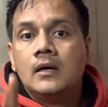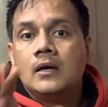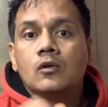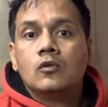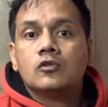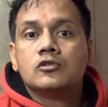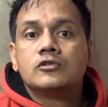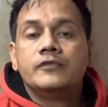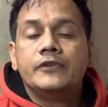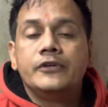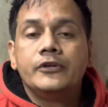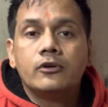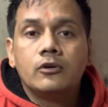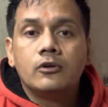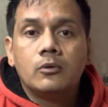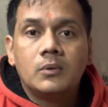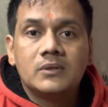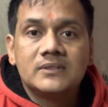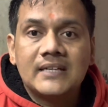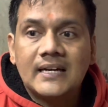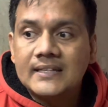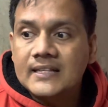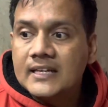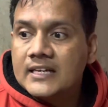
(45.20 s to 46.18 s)
उस वीडियो में
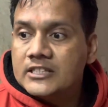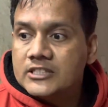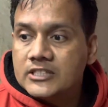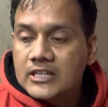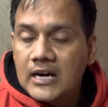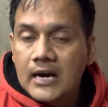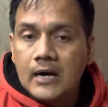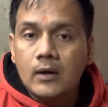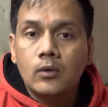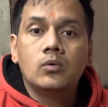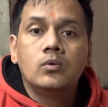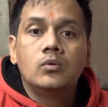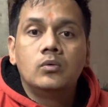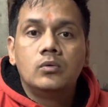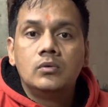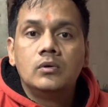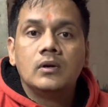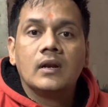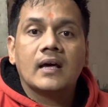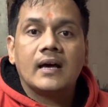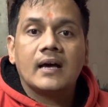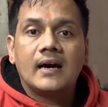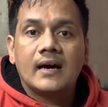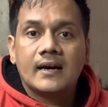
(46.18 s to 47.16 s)
बताया था कि झाड़ू
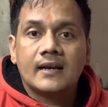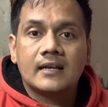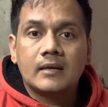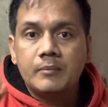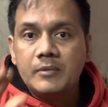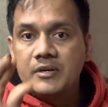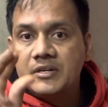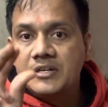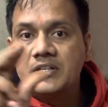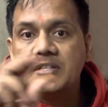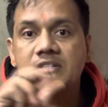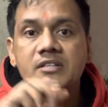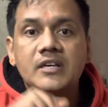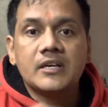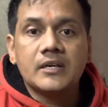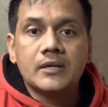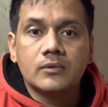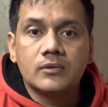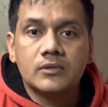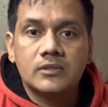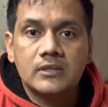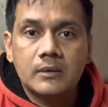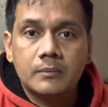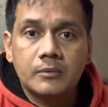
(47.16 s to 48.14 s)
लगा करके मिट्टी चाहिए
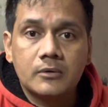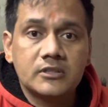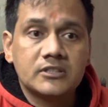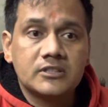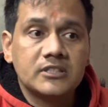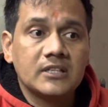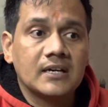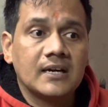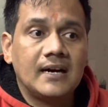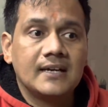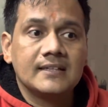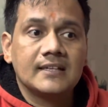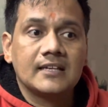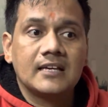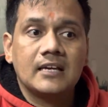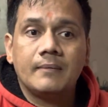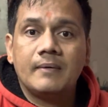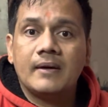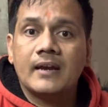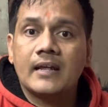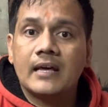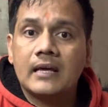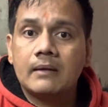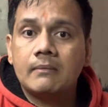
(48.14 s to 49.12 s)
होती है अब किसी ने कहा था कि
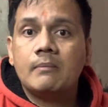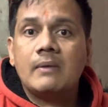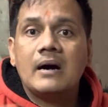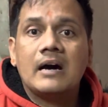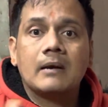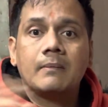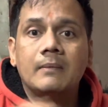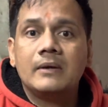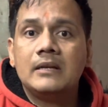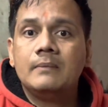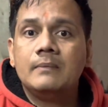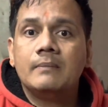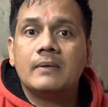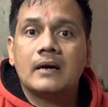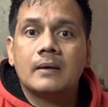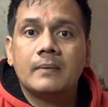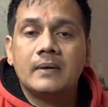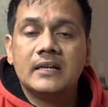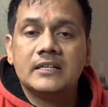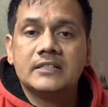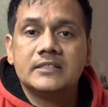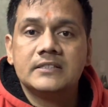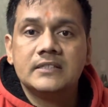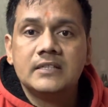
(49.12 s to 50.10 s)
हमारे घर में मार्बल ही
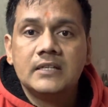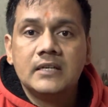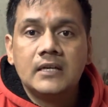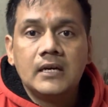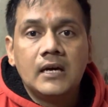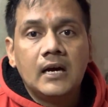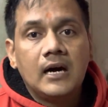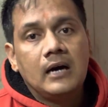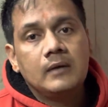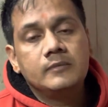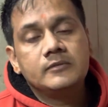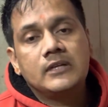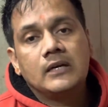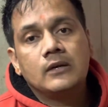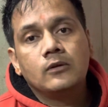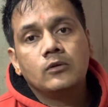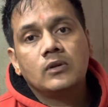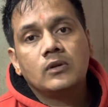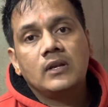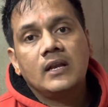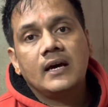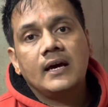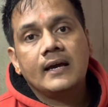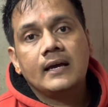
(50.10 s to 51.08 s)
मार्बल है जी हम झाड़ू
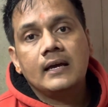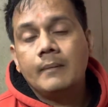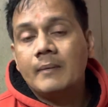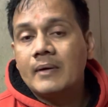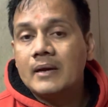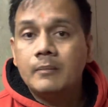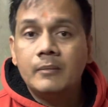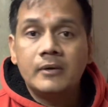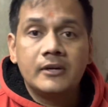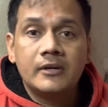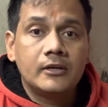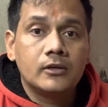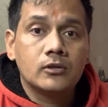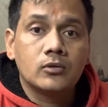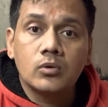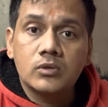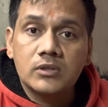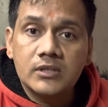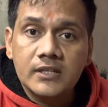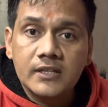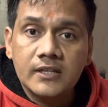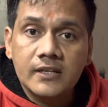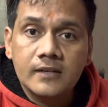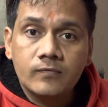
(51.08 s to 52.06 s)
लगाएंगे हमारी मिट्टी तो
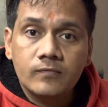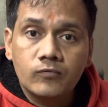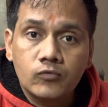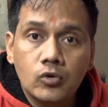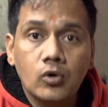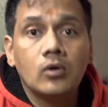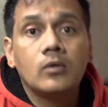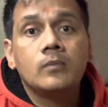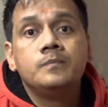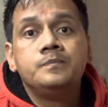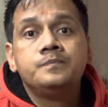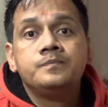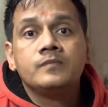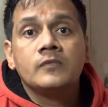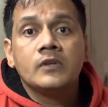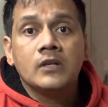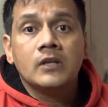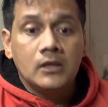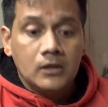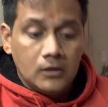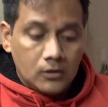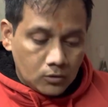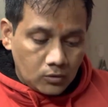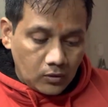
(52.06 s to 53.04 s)
होती नहीं तो
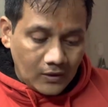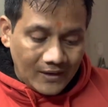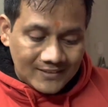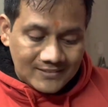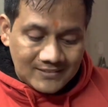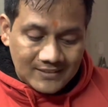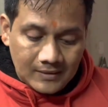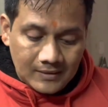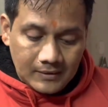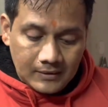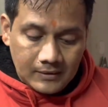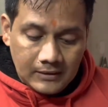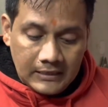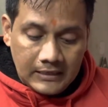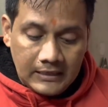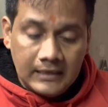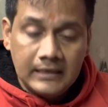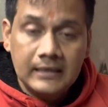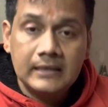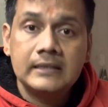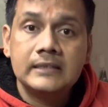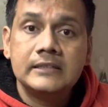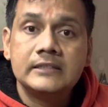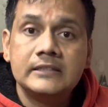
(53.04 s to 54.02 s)
तो ऐसे
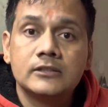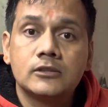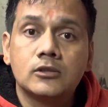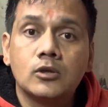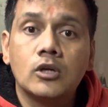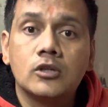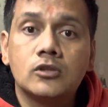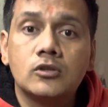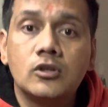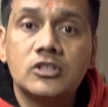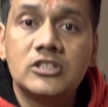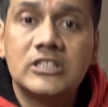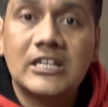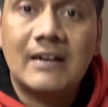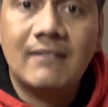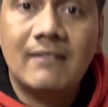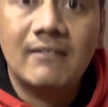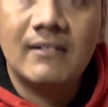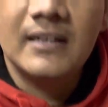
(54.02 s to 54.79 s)
थोड़े थोड़े चावल